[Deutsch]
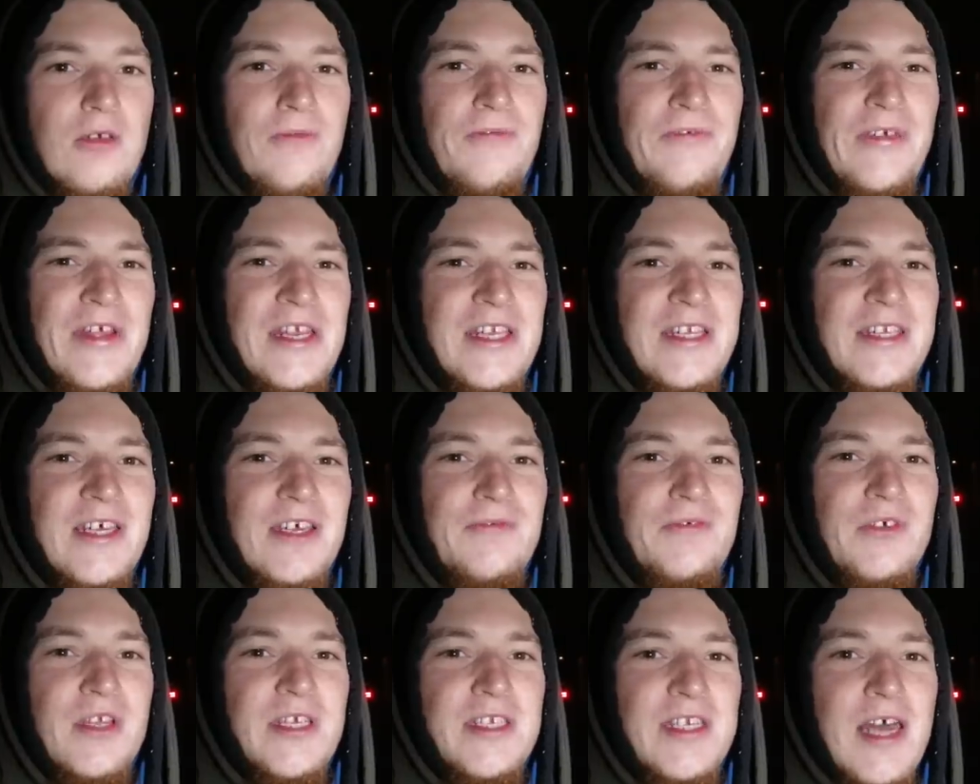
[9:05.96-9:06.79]
Vielen
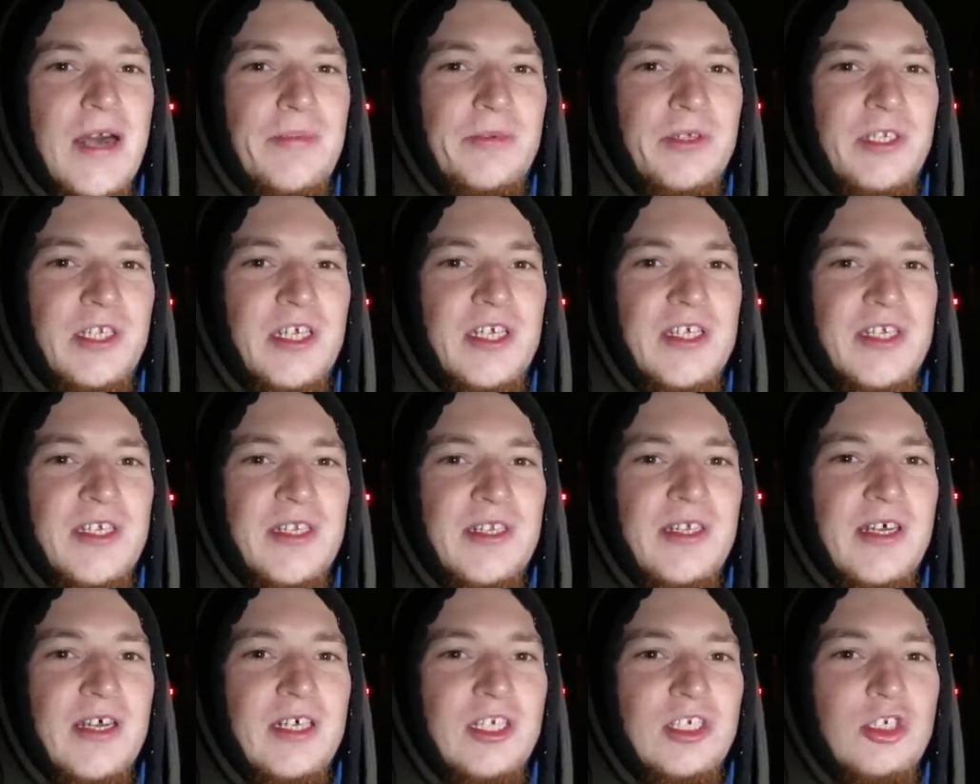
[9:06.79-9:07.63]
Dank für das
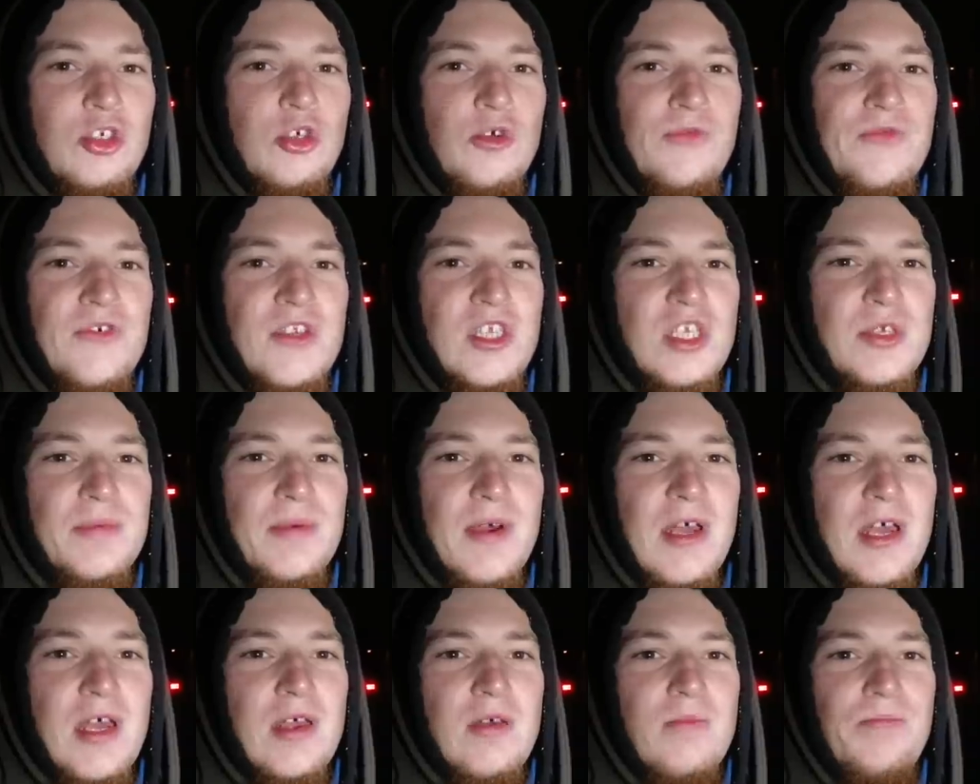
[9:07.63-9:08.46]
Abschließen der Stufe
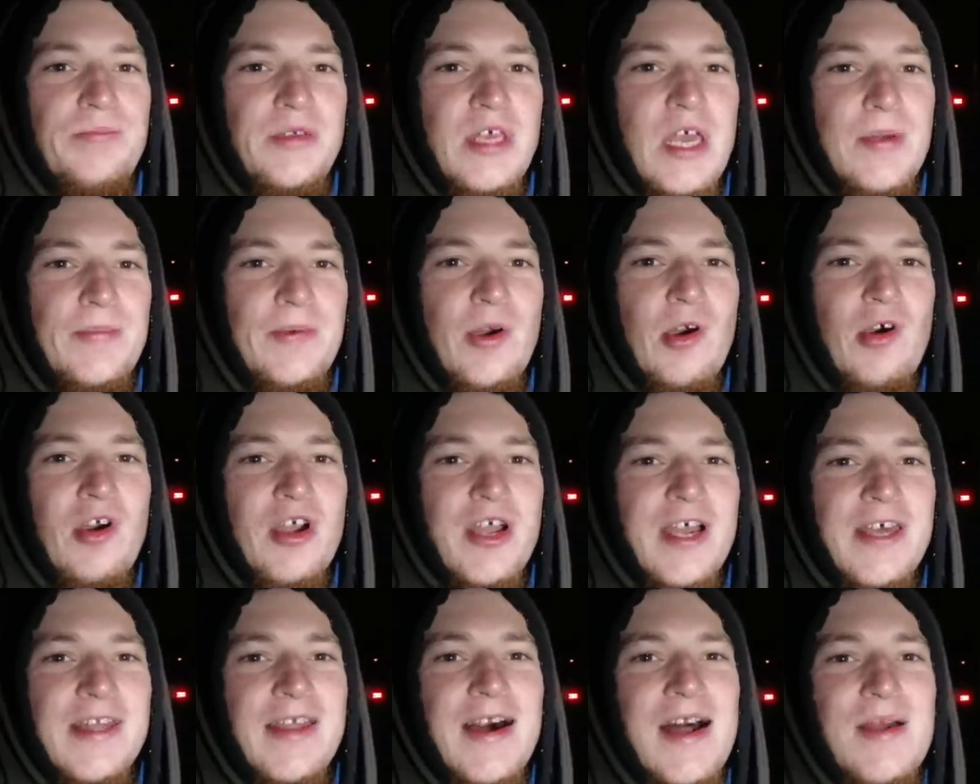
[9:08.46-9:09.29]
2
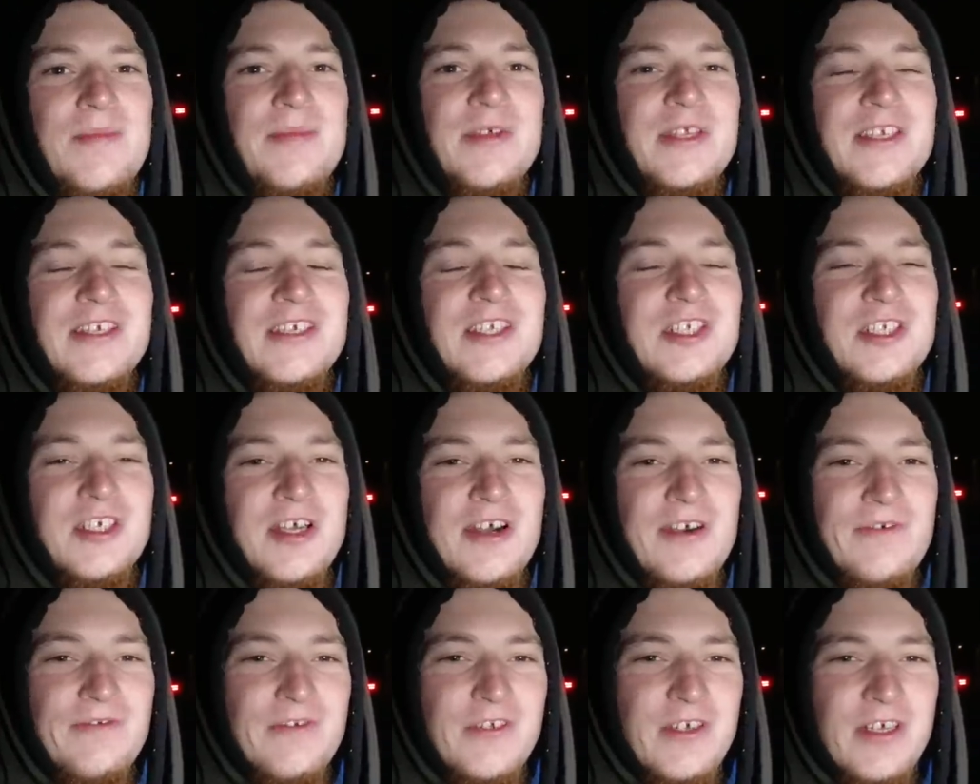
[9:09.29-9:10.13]
Bierpower
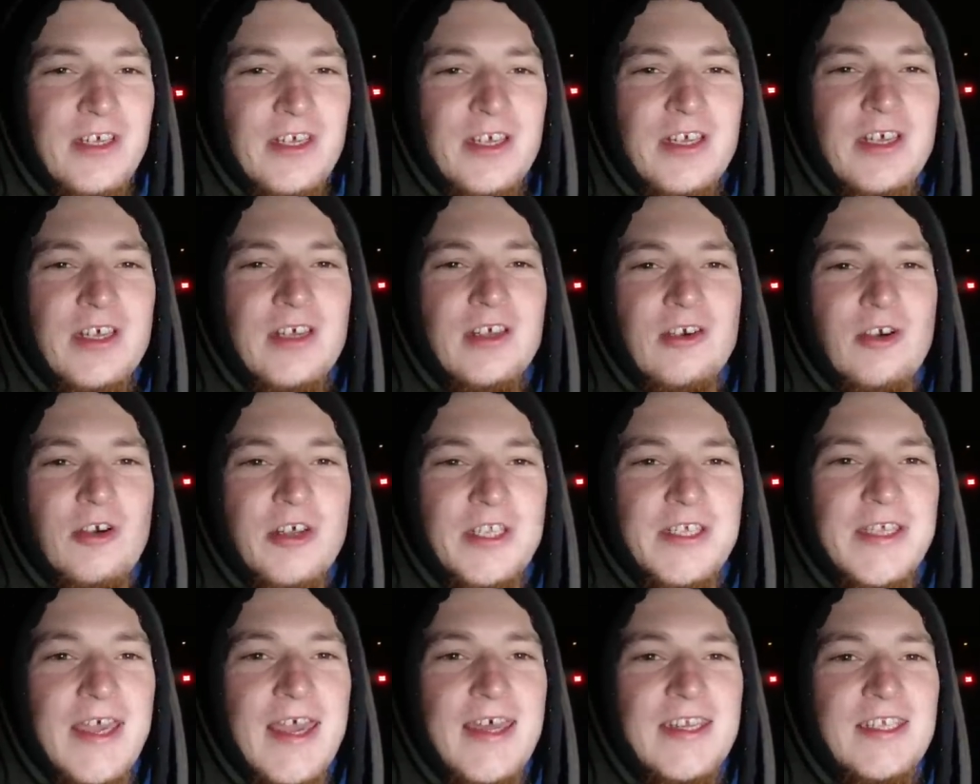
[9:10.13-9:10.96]
Kanalmitgliedschaft.
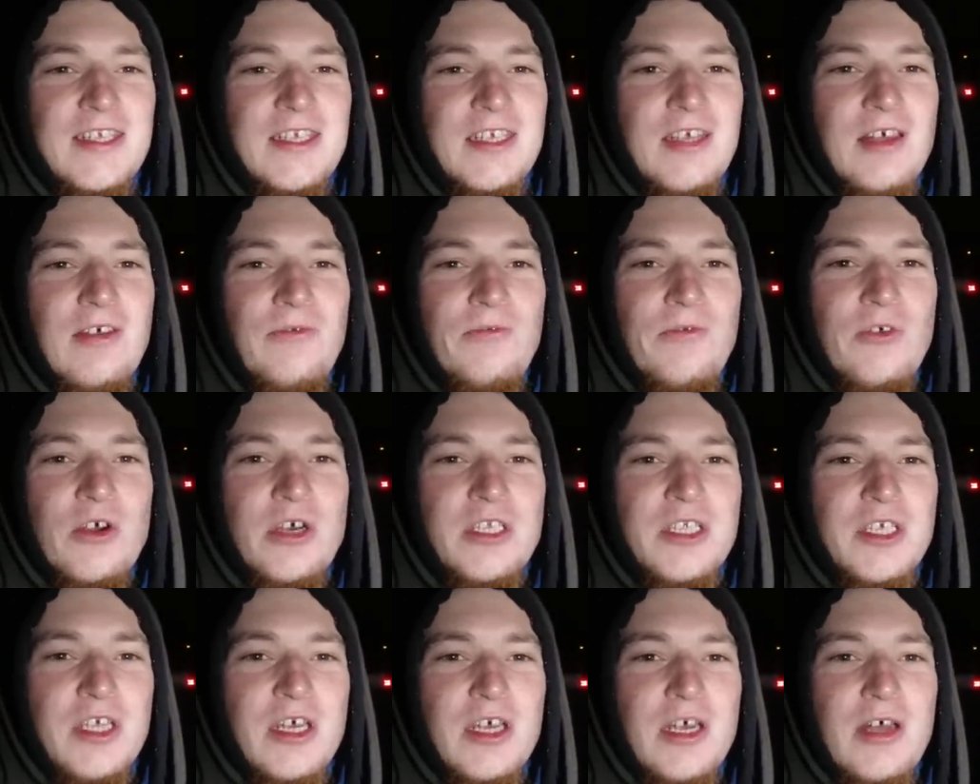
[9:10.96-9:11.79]
Und jetzt
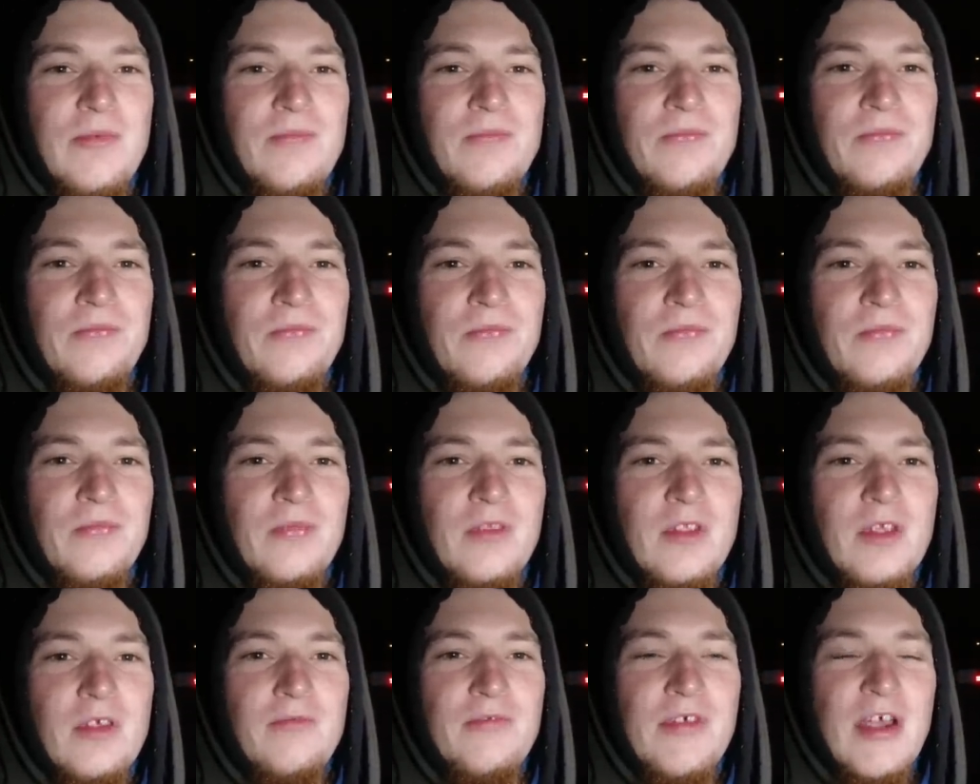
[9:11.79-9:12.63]
wird,
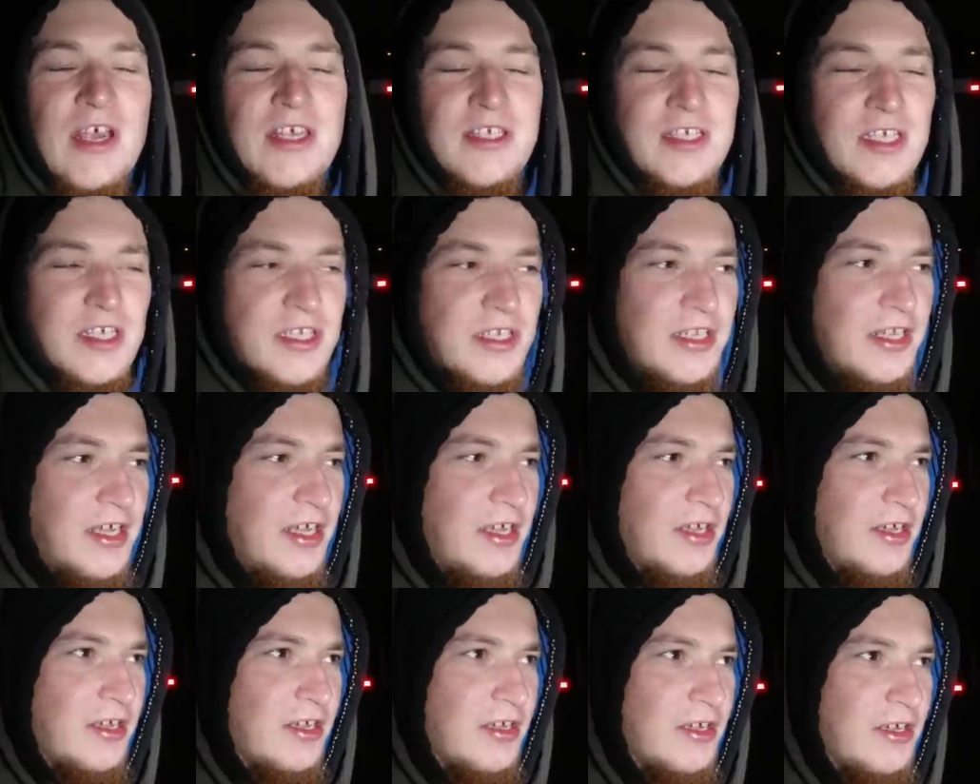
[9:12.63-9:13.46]
ähm, wie heißt das
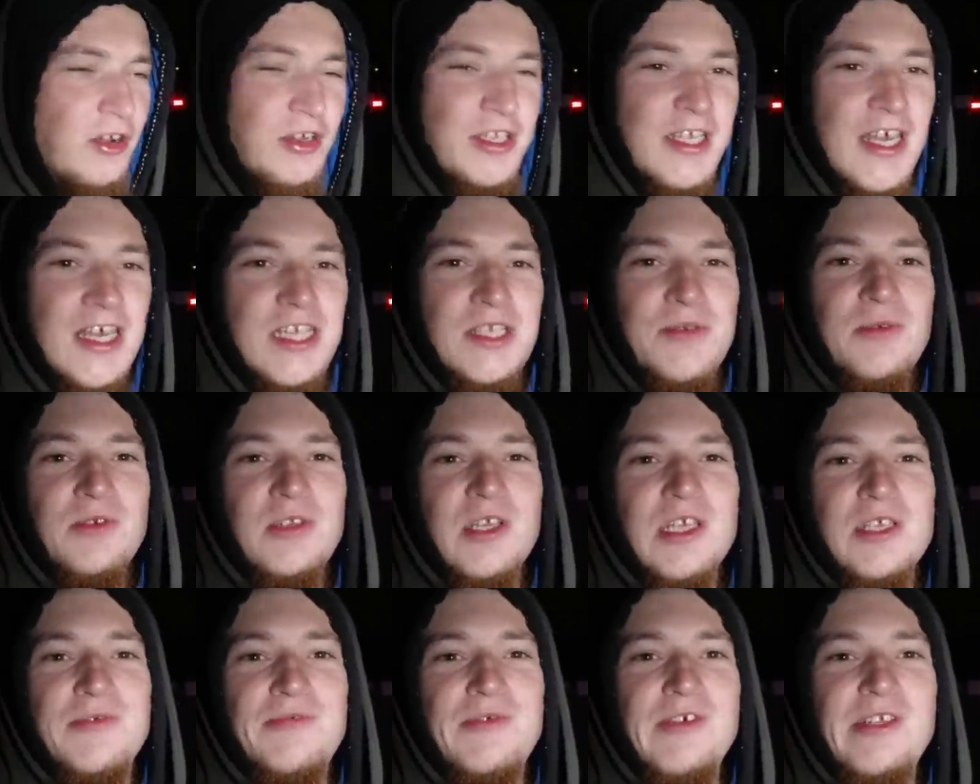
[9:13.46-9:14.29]
Ding? Und jetzt
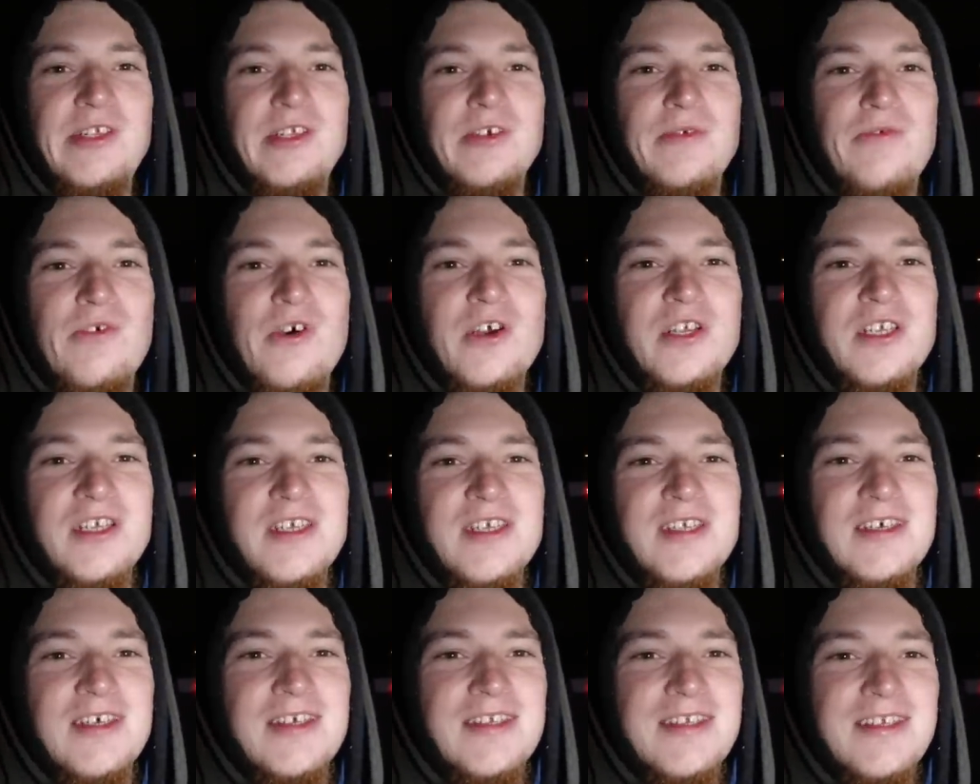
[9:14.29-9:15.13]
wird das Video
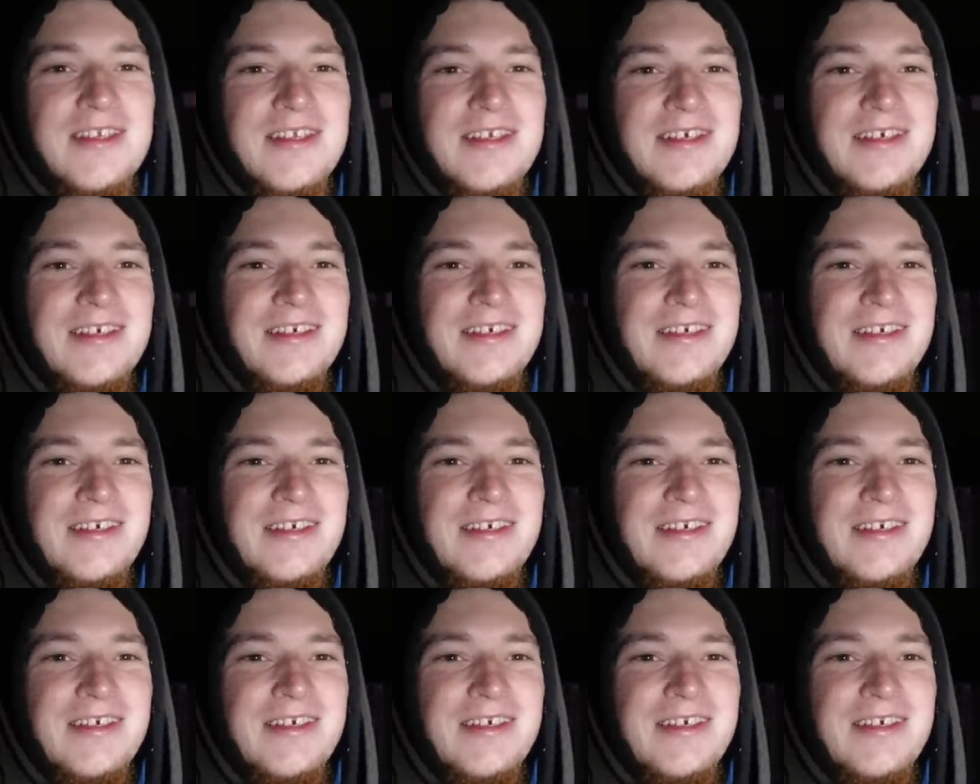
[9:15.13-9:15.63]
fortgesetzt.